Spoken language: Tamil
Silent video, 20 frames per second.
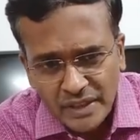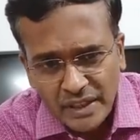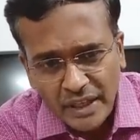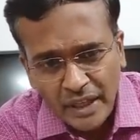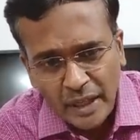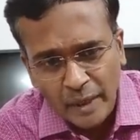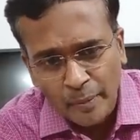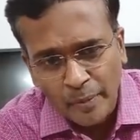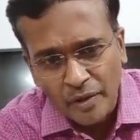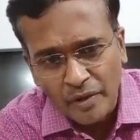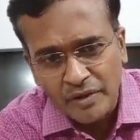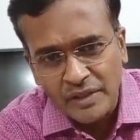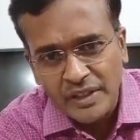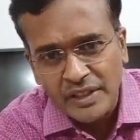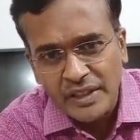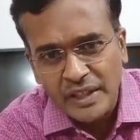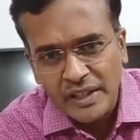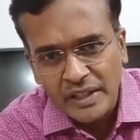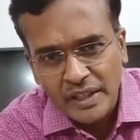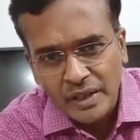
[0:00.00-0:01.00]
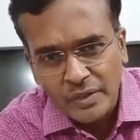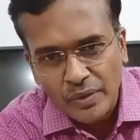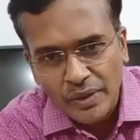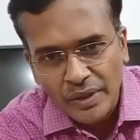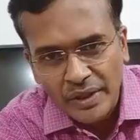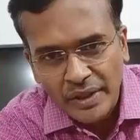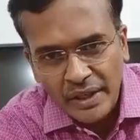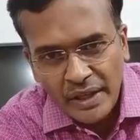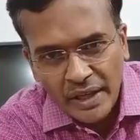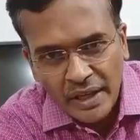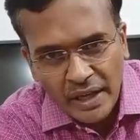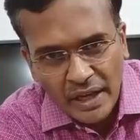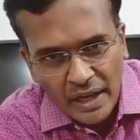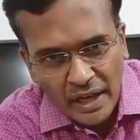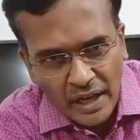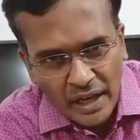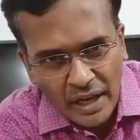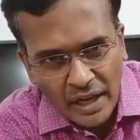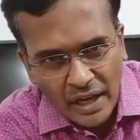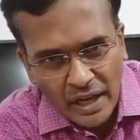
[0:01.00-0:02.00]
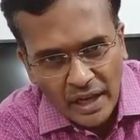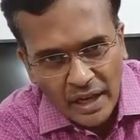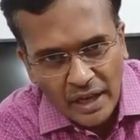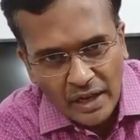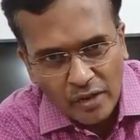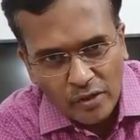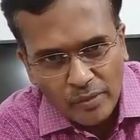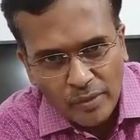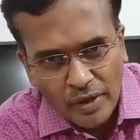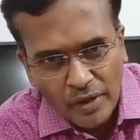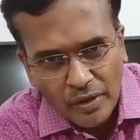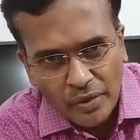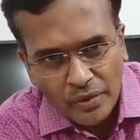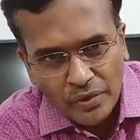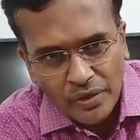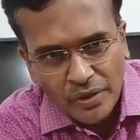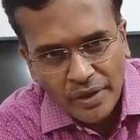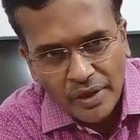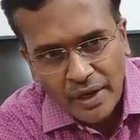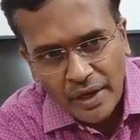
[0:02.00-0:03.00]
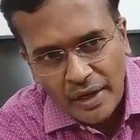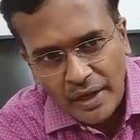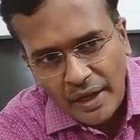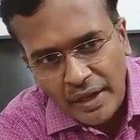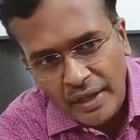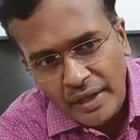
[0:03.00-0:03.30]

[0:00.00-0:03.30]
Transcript: இப்போ வந்து இந்த இடத்துல ஒரு ஆரோ மார்க் கொடுத்துருக்குறாங்க